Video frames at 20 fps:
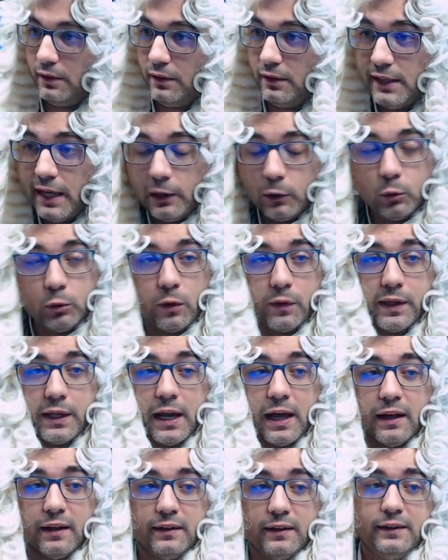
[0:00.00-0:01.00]
Y alguno
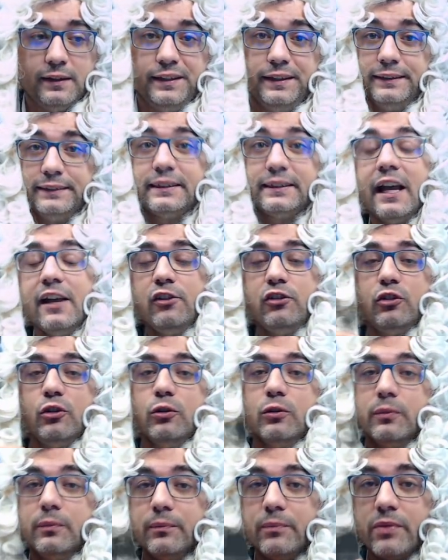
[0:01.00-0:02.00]
dirá,
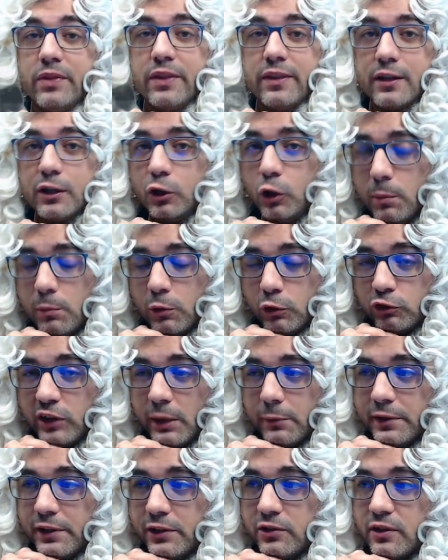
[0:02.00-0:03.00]
Tyson, ¿cómo
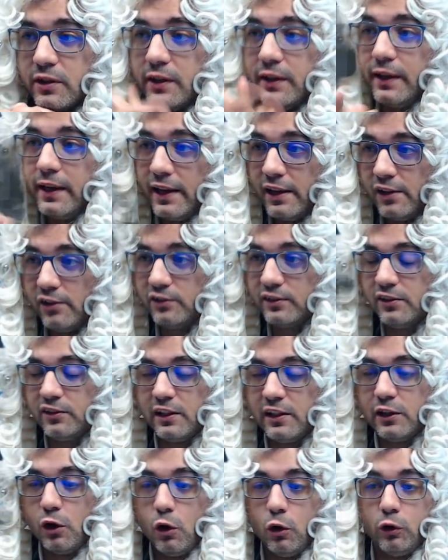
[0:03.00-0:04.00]
sabes que este
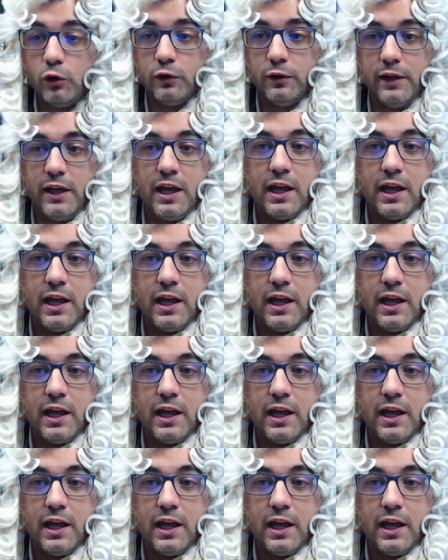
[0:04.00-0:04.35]
señor